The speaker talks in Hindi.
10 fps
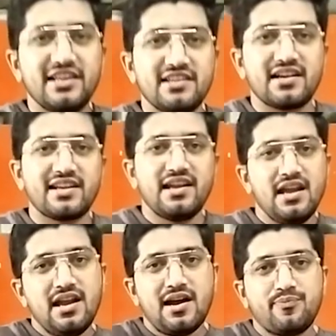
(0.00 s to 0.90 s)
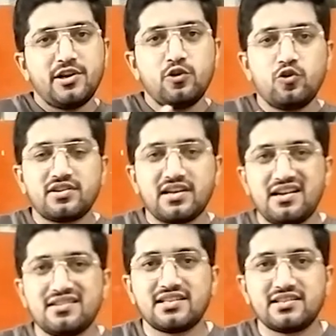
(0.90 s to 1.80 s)
में ले जाके अपना लोन
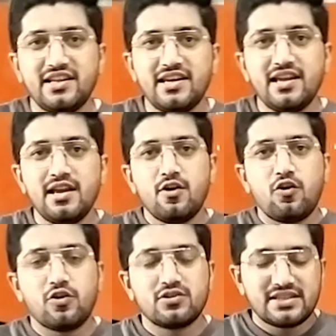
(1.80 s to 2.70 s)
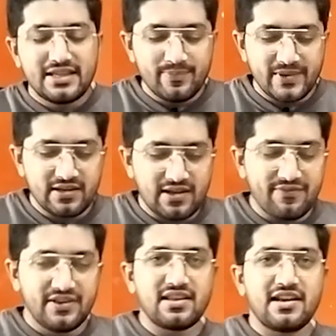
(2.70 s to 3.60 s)
करा सकते हैं और उससे में
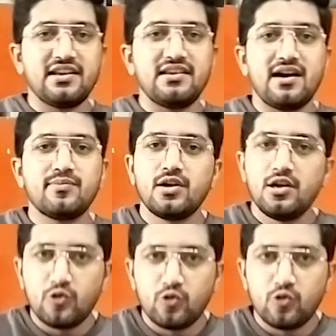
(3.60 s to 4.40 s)
काफ़ी सारे लाभ